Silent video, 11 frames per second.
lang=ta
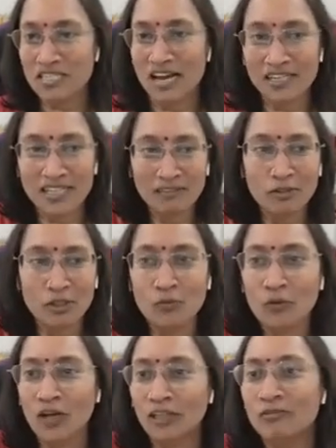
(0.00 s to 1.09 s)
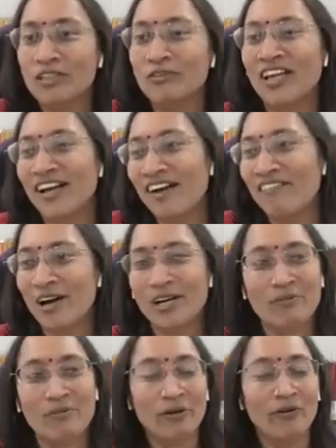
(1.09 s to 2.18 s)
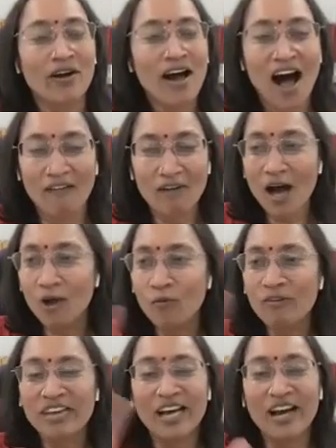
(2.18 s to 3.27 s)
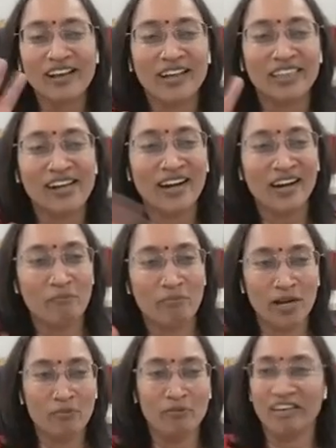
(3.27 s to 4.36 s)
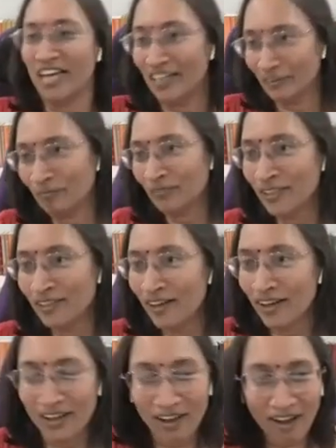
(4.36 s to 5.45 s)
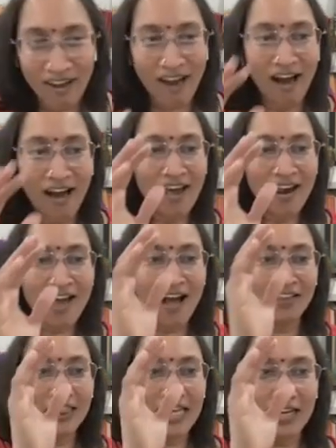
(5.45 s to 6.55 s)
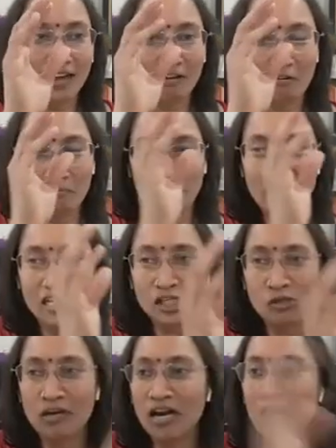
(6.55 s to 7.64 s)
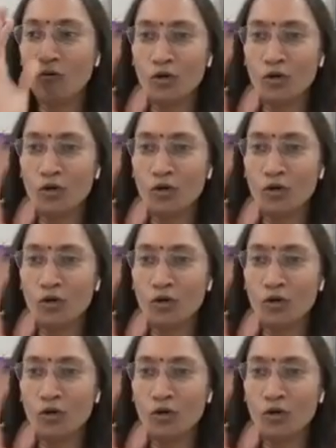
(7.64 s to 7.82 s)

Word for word: சாட்சாத் விஷ்ணுவும் லக்ஷ்மியும் தானே அவ ரெண்டு பேரும் அவ அனுபவிக்காத கஷ்டங்கள் நம்ம அனுபவிக்கல அதனால அந்த ஈஸ்வரனை